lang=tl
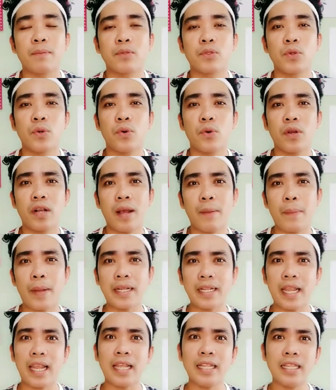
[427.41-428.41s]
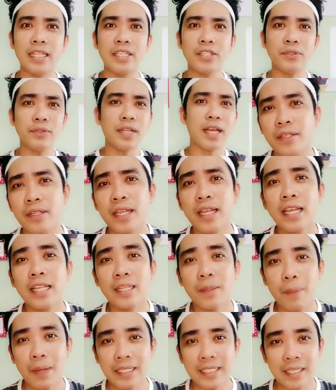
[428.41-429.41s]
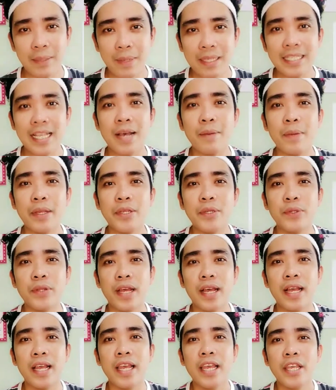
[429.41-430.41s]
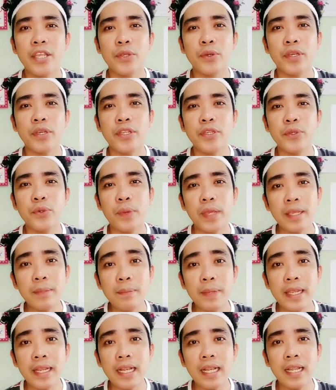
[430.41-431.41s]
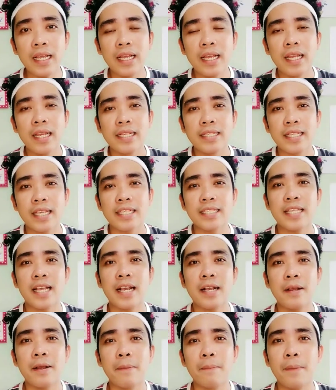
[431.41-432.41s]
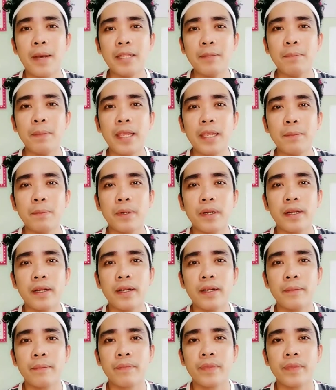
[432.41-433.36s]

So, kapag na-edit nyo na, kapag samasama nyo na yung inyong waybill sa isang bond paper,